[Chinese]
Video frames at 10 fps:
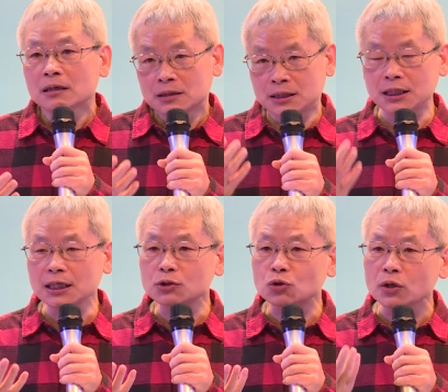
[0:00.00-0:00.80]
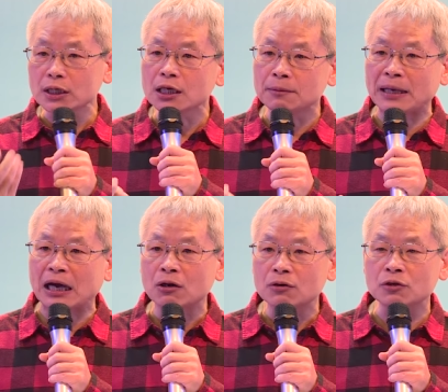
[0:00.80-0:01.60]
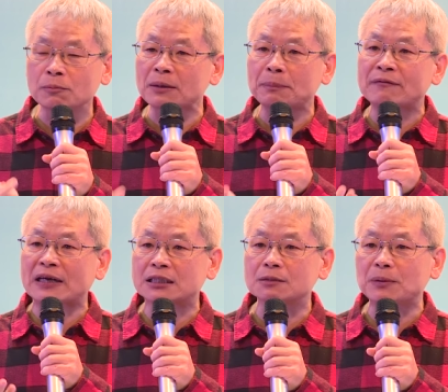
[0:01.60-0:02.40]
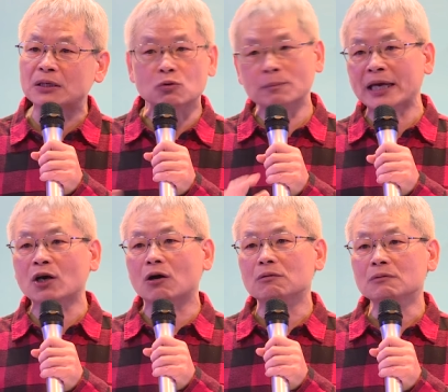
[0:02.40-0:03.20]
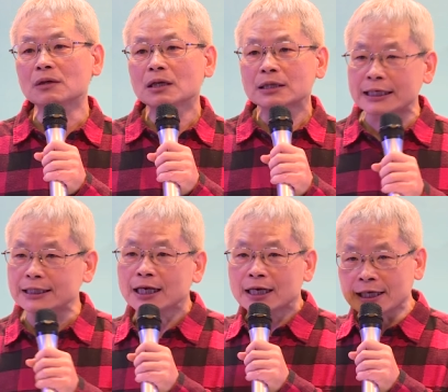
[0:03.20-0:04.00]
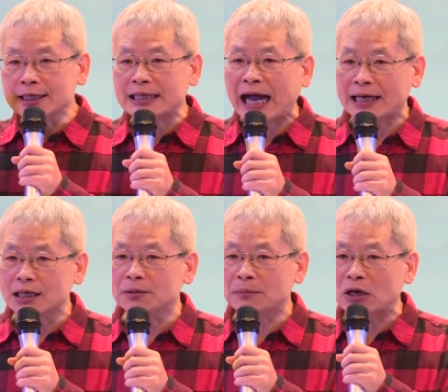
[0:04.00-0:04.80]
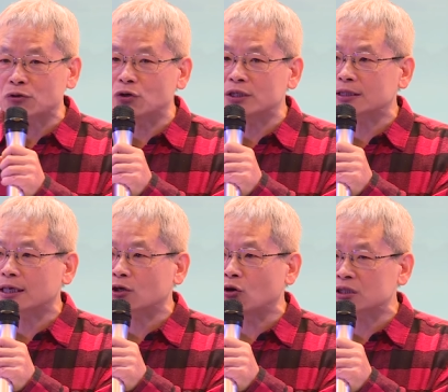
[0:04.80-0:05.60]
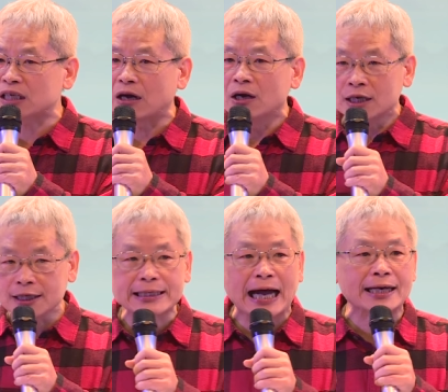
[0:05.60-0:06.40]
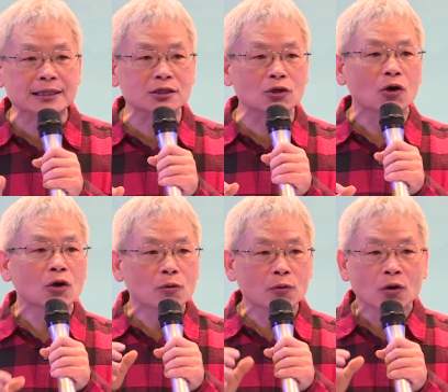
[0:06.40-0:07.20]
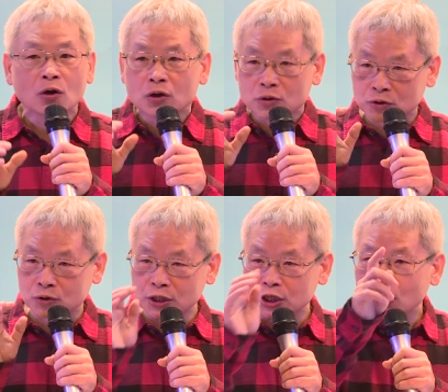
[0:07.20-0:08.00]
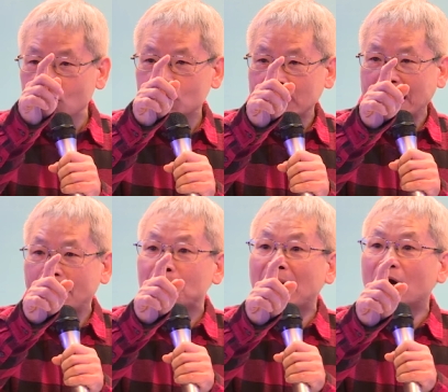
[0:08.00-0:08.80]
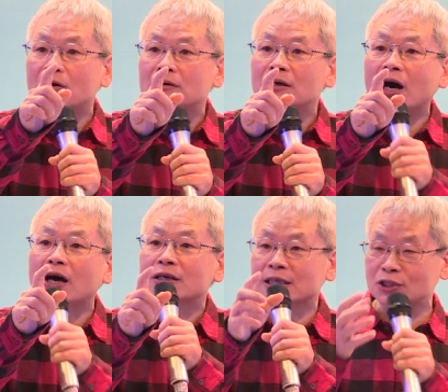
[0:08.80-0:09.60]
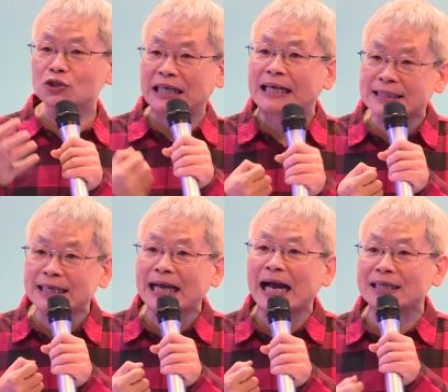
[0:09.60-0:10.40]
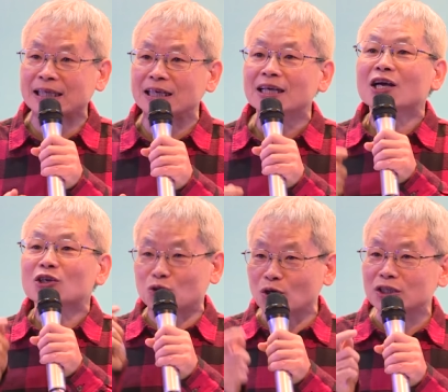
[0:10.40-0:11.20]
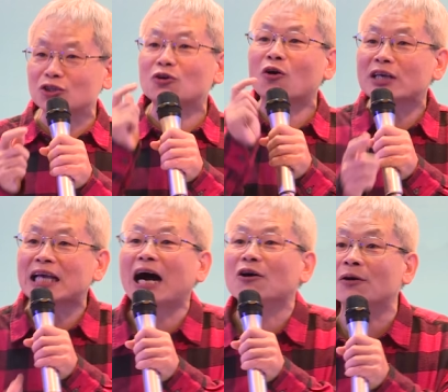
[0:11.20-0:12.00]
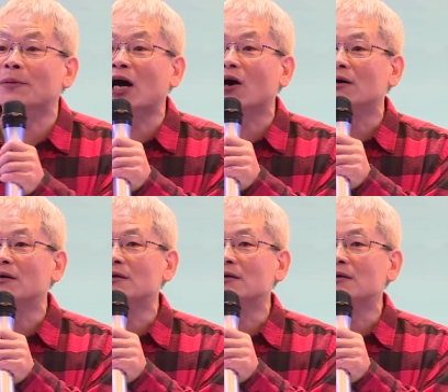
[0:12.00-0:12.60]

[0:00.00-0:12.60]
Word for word: 西医说疫苗有没有办法治病毒？没有，但是你打疫苗有一个功效，你打了之后，以后感冒啊、哦，你就产生抗体，所以就容易好，有没有？啊、